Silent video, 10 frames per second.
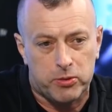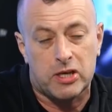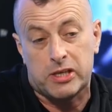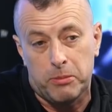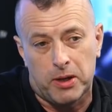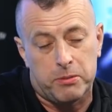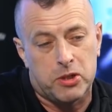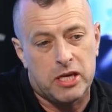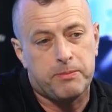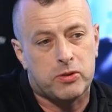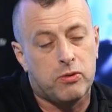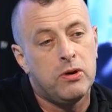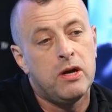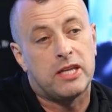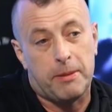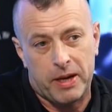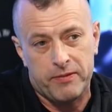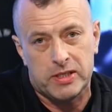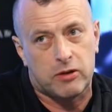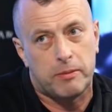zrobiła porządek z kibolami. Jeżeli po prostu ta
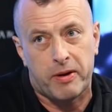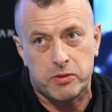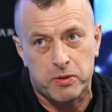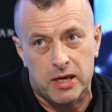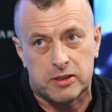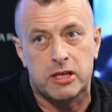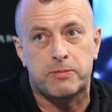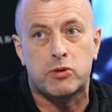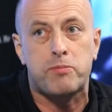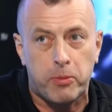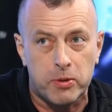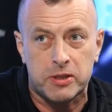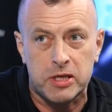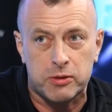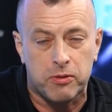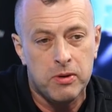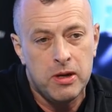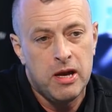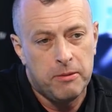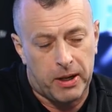prawica, która prawicą nie jest, która jest po prostu
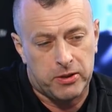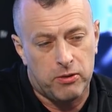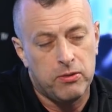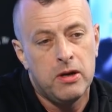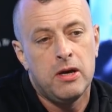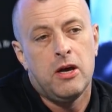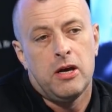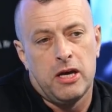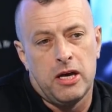populistyczną partią,